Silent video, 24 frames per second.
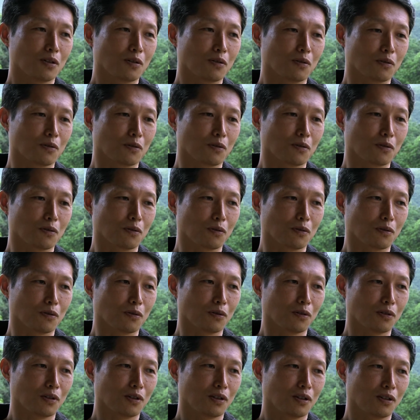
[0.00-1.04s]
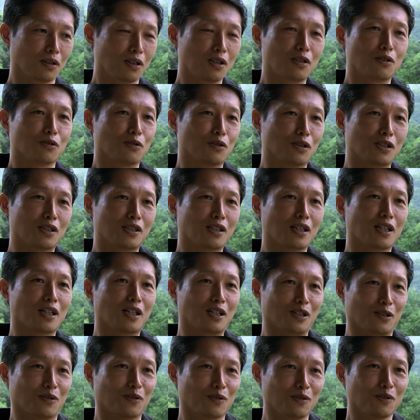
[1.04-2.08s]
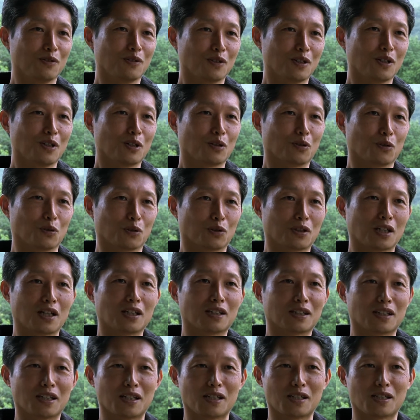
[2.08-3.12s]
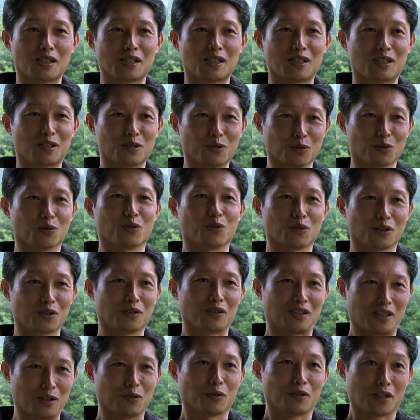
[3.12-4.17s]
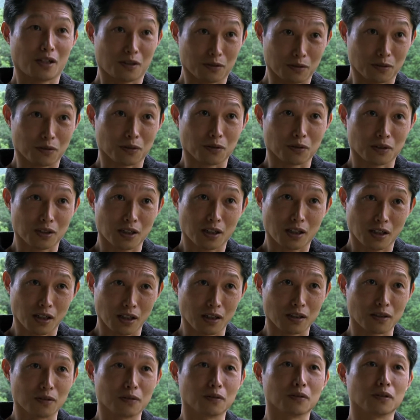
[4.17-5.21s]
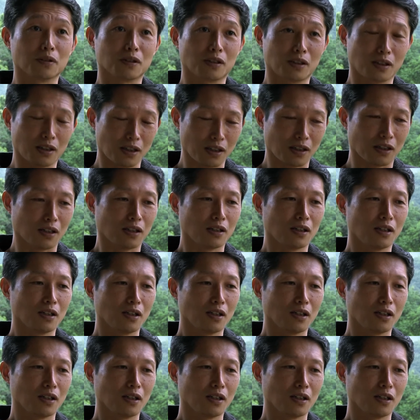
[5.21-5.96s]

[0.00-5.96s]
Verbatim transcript: この21世紀のこの3.115のにおけるこの世界において